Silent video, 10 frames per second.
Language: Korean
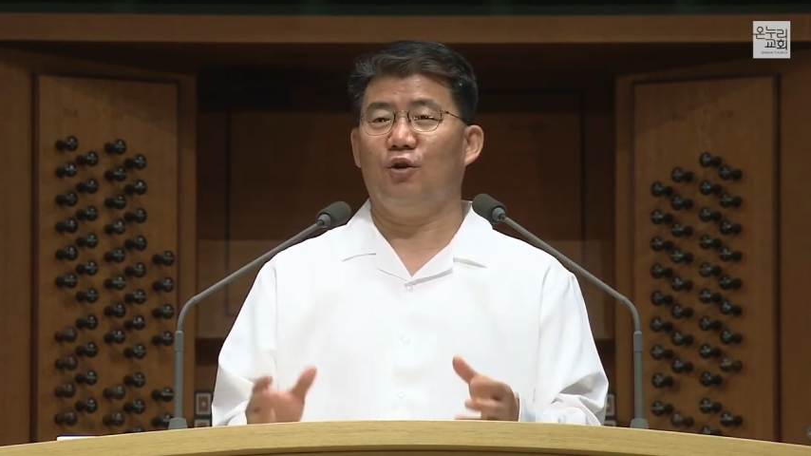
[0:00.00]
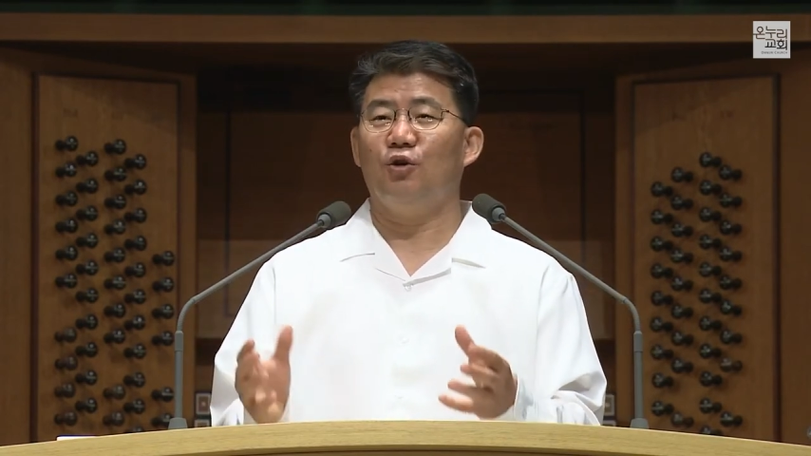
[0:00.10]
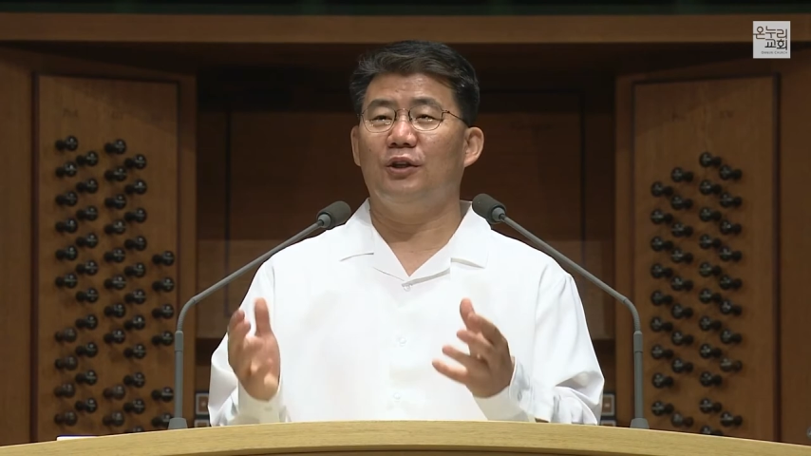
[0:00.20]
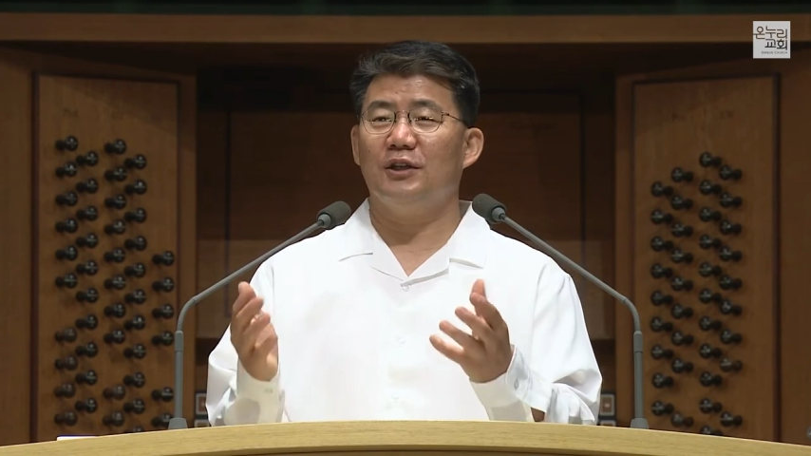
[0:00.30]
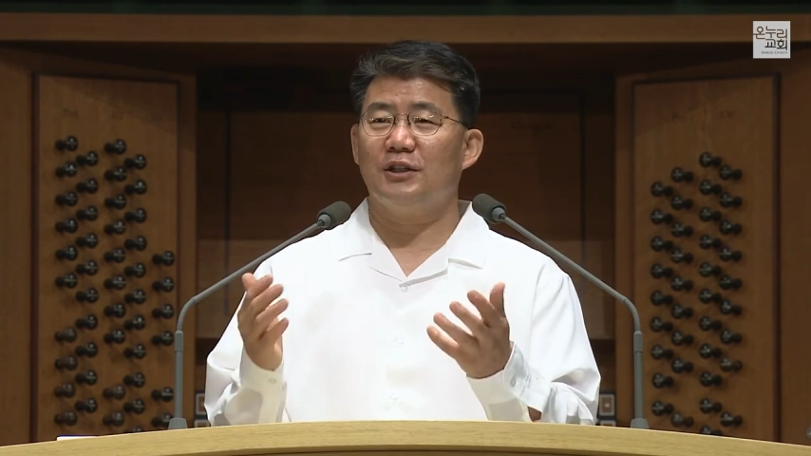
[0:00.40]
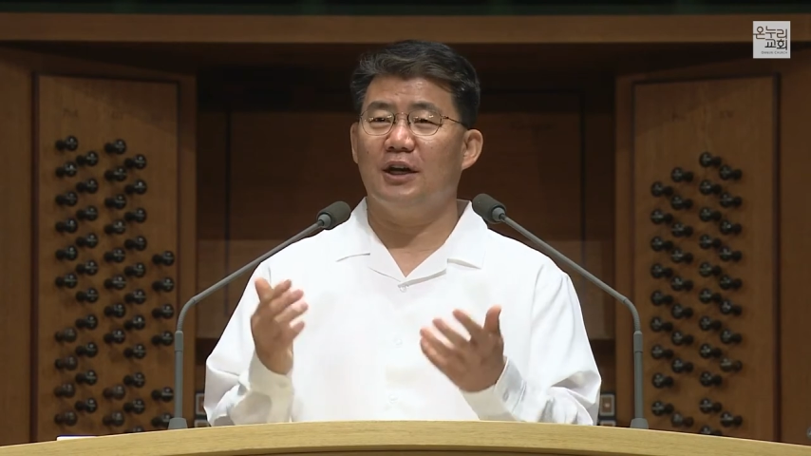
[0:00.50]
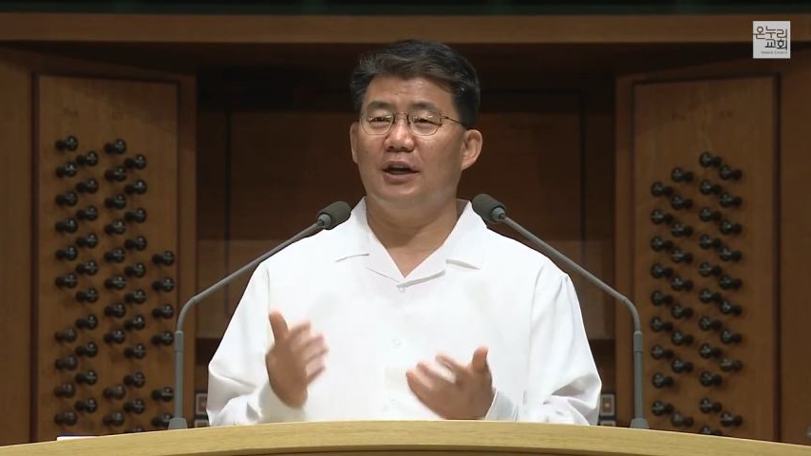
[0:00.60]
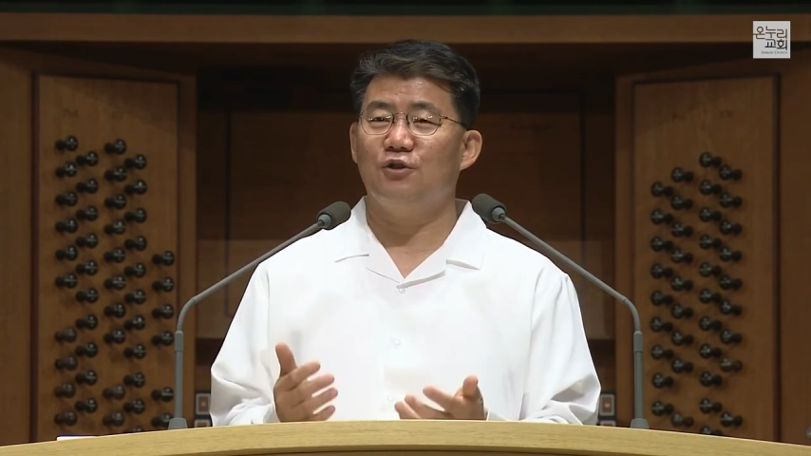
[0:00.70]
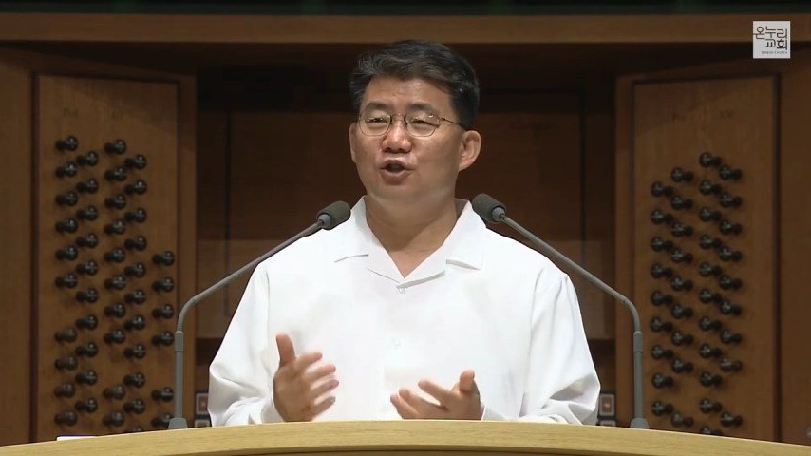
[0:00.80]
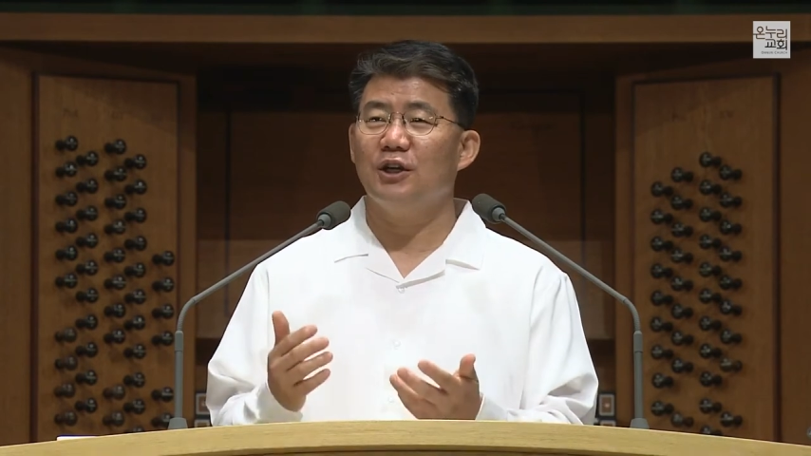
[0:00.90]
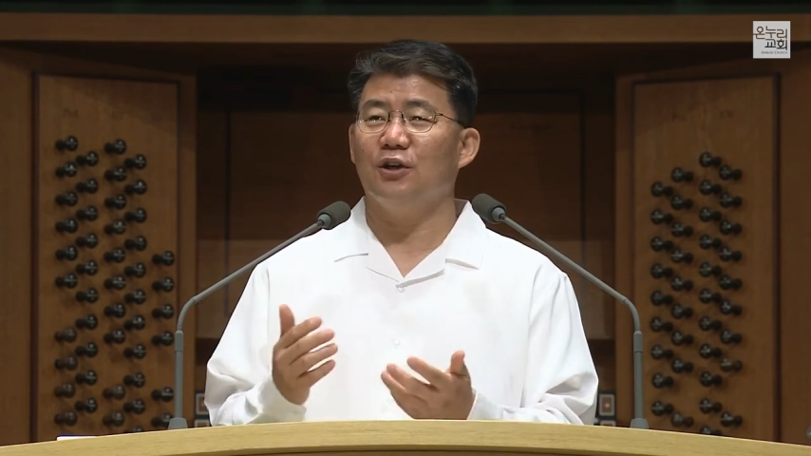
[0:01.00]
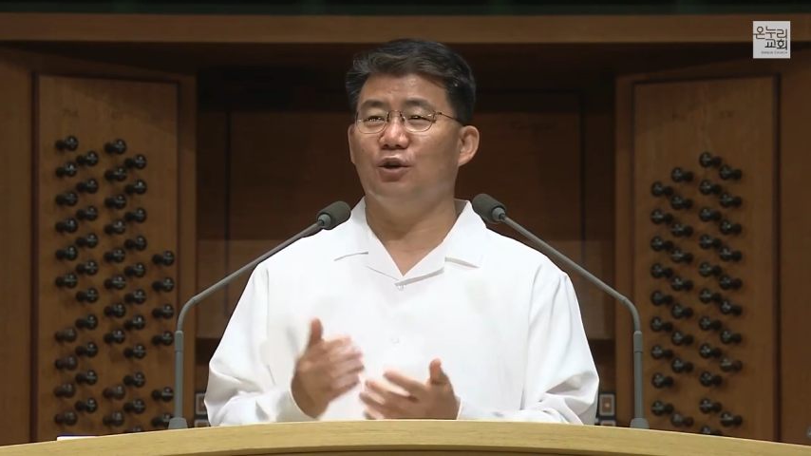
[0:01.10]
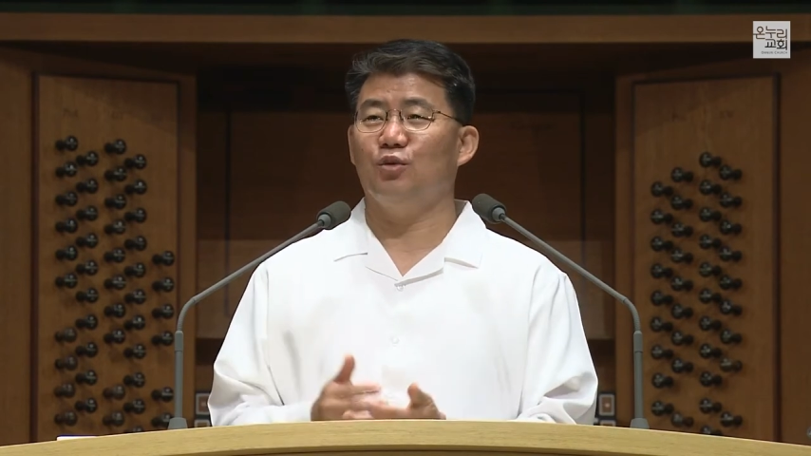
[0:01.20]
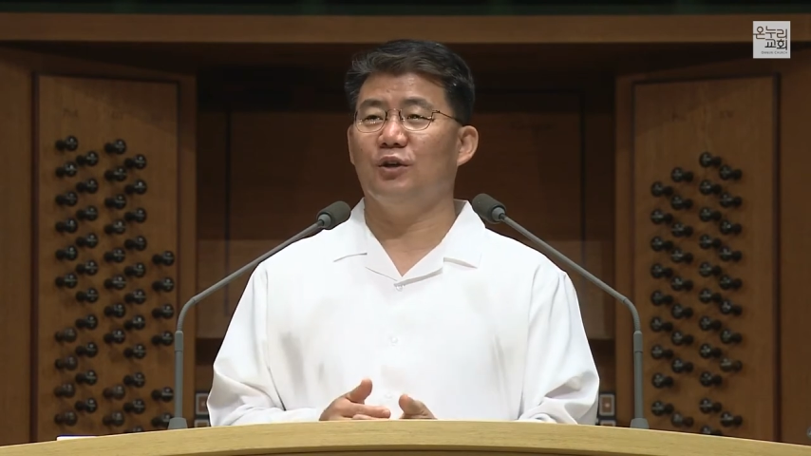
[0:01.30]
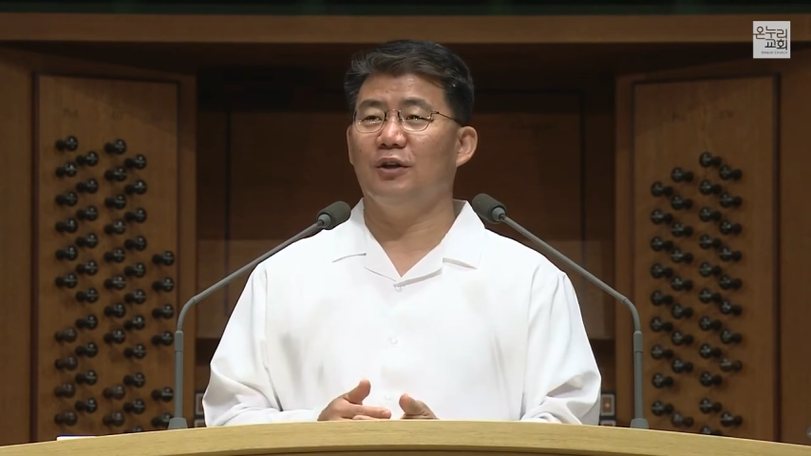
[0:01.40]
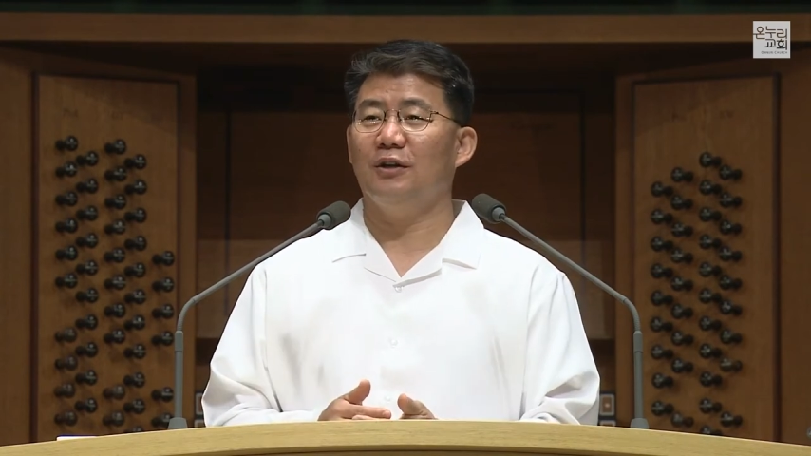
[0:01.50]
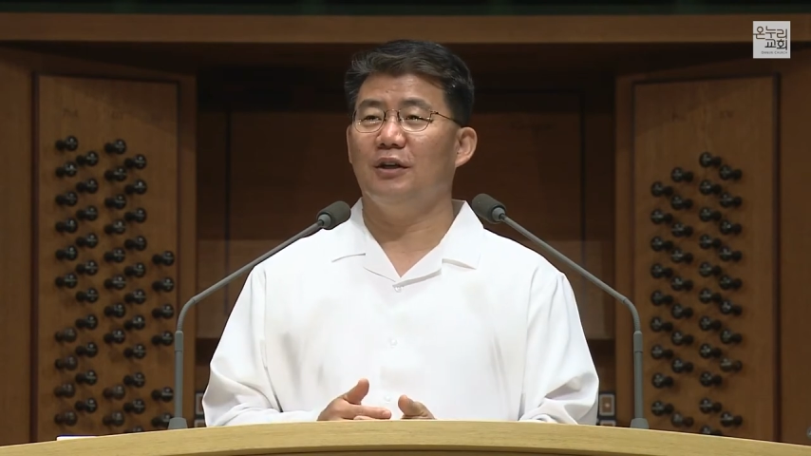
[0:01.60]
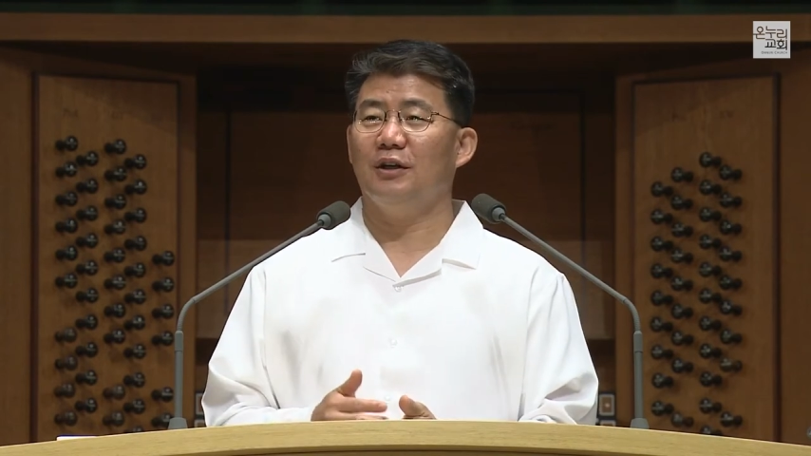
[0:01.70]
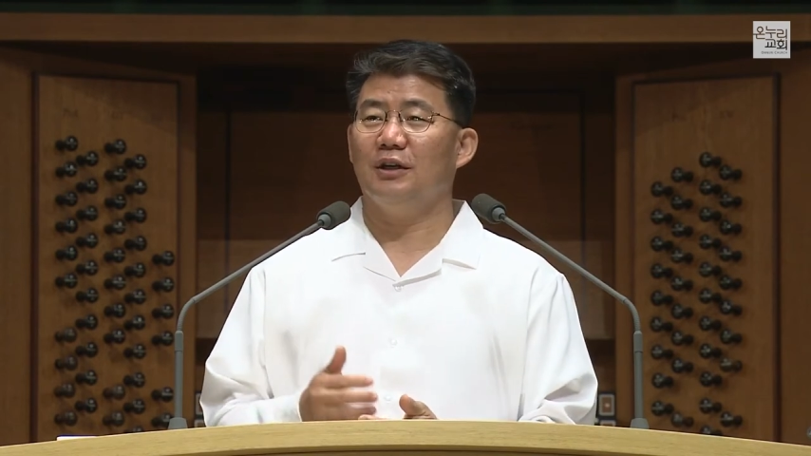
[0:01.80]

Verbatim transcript: 홀로 된 시간에 주님과 더불어